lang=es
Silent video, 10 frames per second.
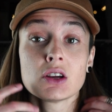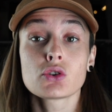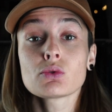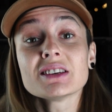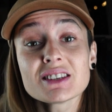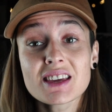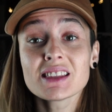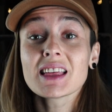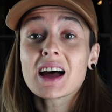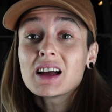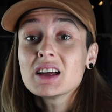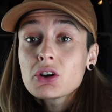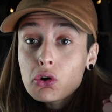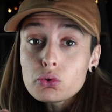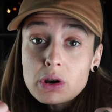rubiecita,
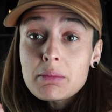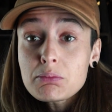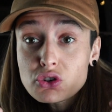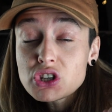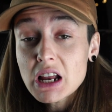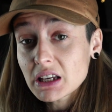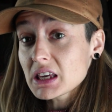con una mochila